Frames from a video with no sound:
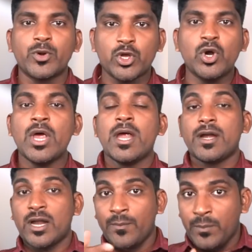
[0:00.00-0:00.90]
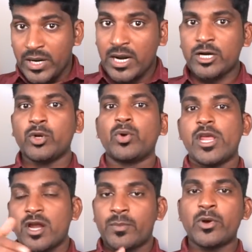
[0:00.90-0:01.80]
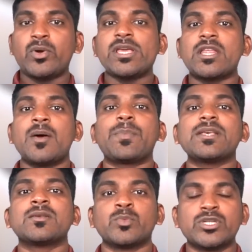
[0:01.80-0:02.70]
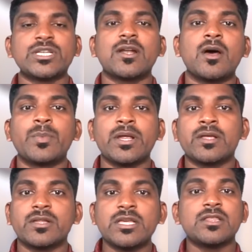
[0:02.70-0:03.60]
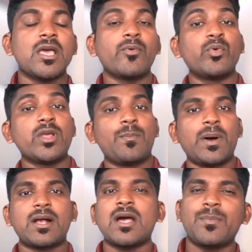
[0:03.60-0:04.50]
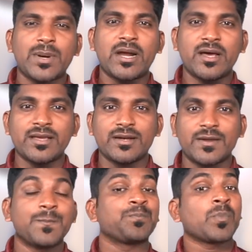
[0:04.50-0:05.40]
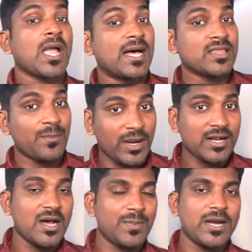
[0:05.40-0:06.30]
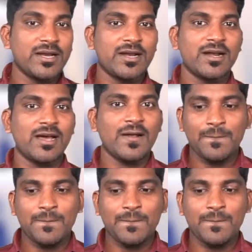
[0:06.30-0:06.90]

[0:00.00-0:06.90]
முடியும் நம்ம நாட்டுக்குள்ளேயே நமக்குள்ளேயே இதெல்லாம் பேசி முடிச்சுக்கலாம் அப்படிங்கிறது இந்தியாவினுடைய பக்கா பிளானாக இருக்குது அந்த பக்கா பிளான் என்னன்னா